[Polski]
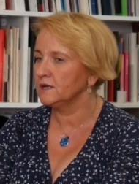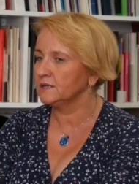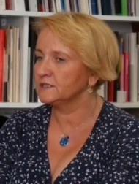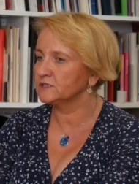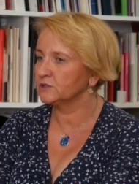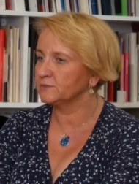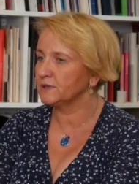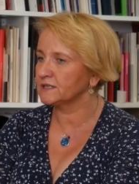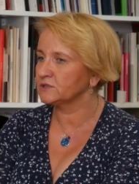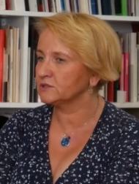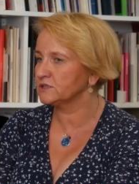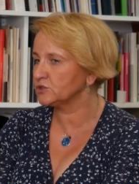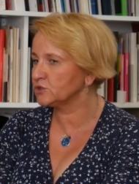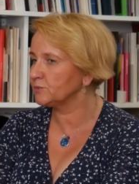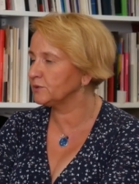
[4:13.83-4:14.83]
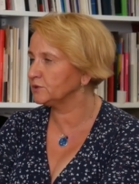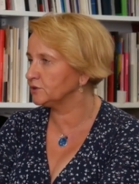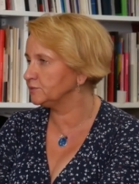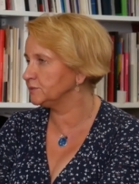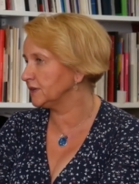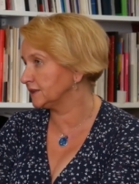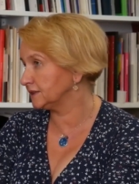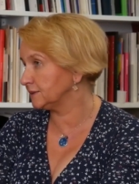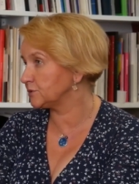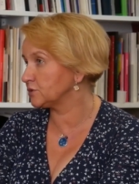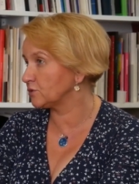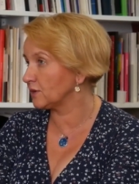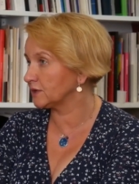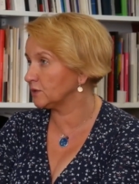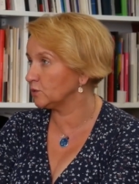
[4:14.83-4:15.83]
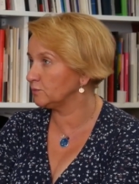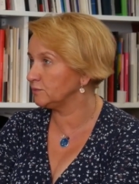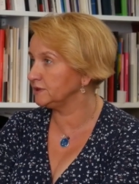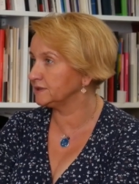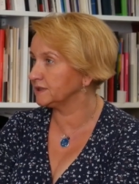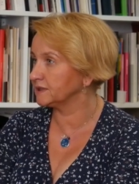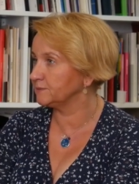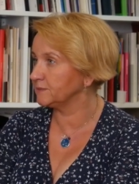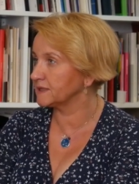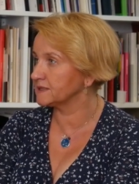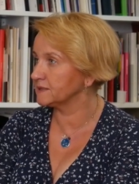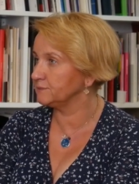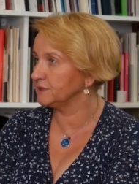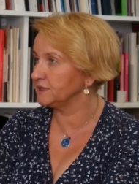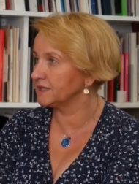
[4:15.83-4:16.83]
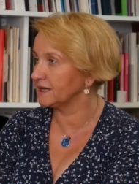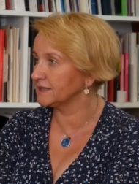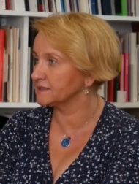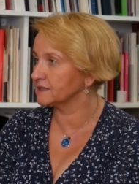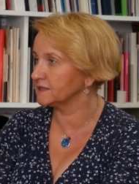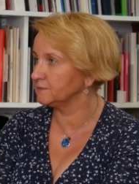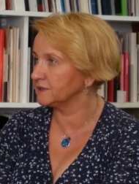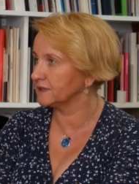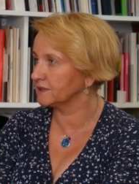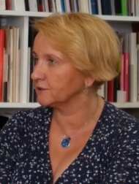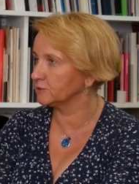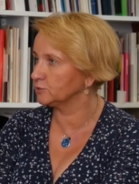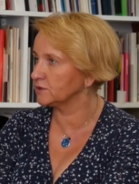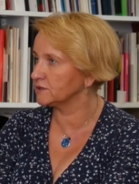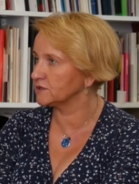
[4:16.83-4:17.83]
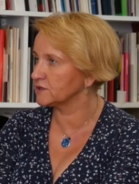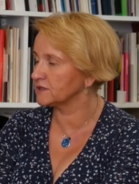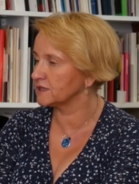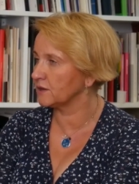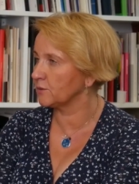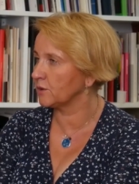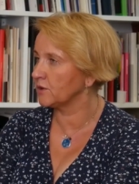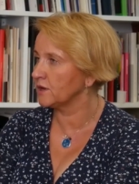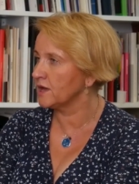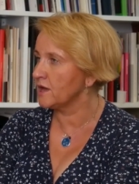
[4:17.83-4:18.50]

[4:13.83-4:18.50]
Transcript: Jest to miasto, zresztą podobnie jak na przykład Lublin, takim miastem migranckim, takie, które zostało